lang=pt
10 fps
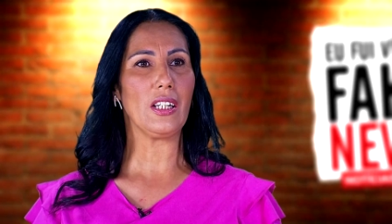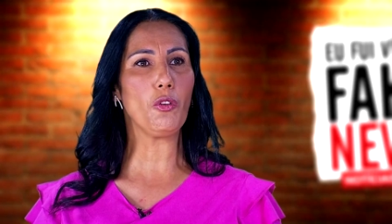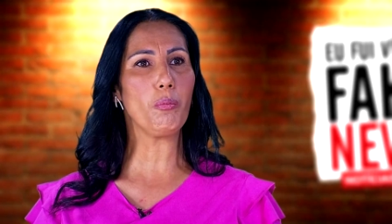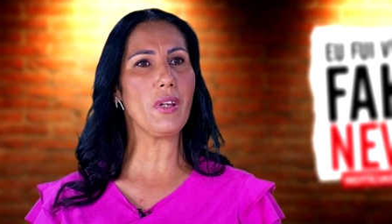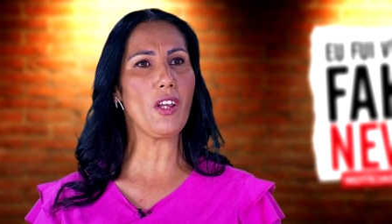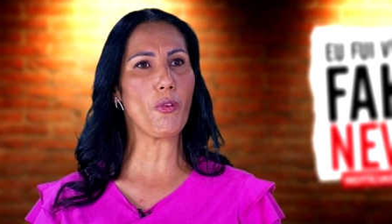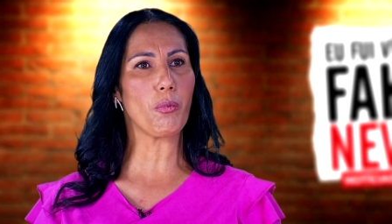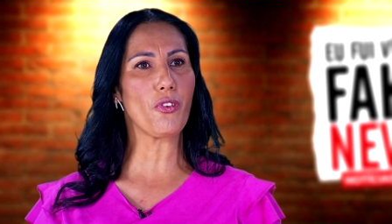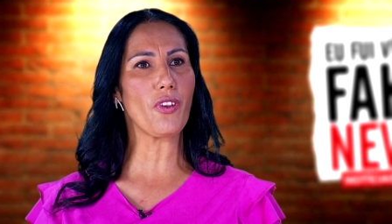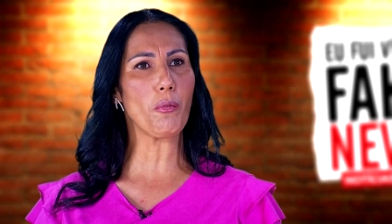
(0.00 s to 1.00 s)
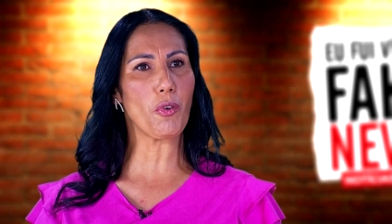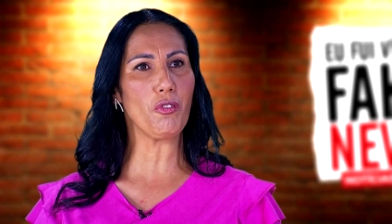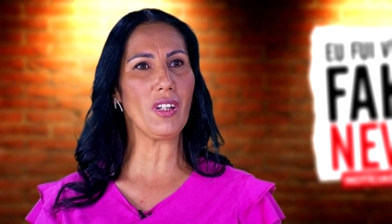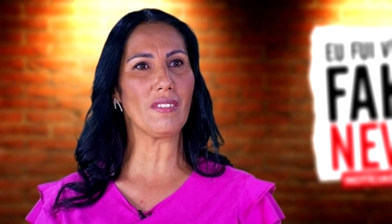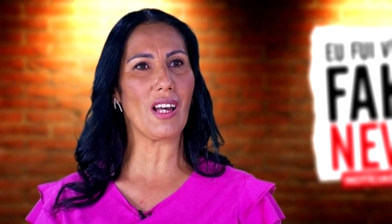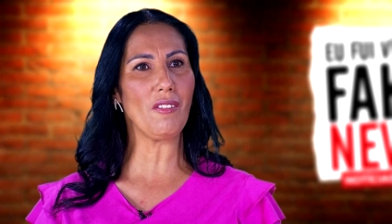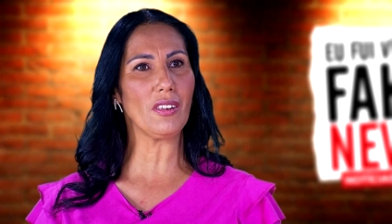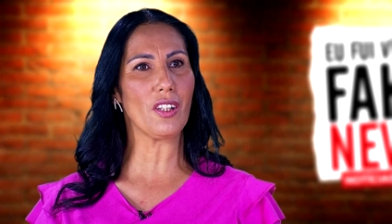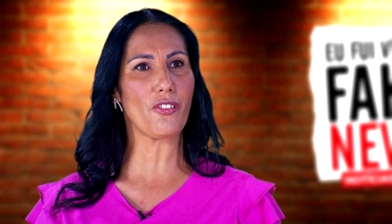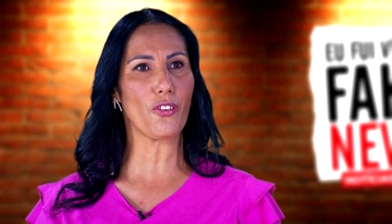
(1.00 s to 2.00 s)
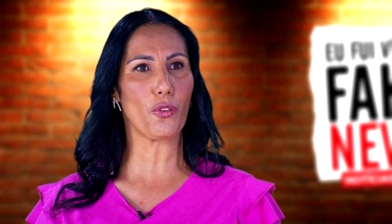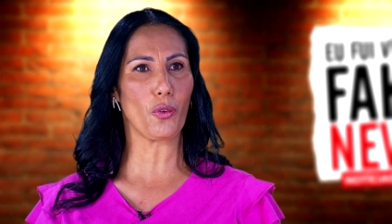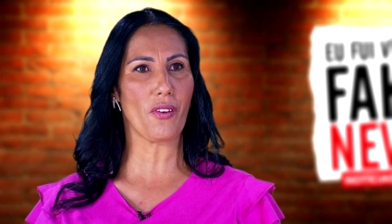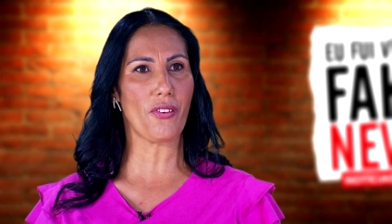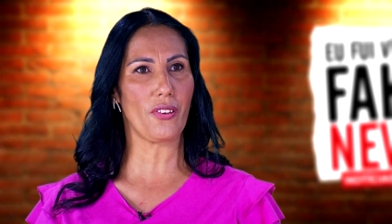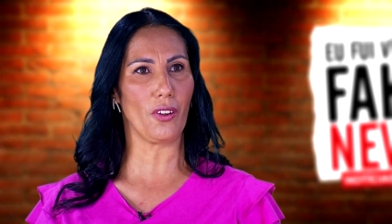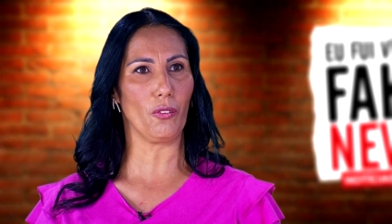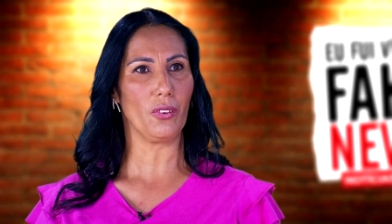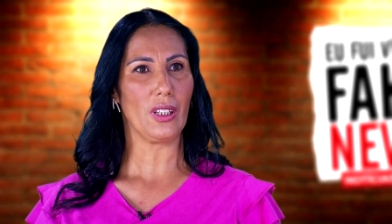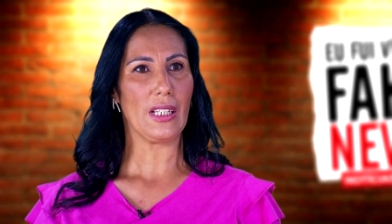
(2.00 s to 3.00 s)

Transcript: E o bispo se aproveitava da situação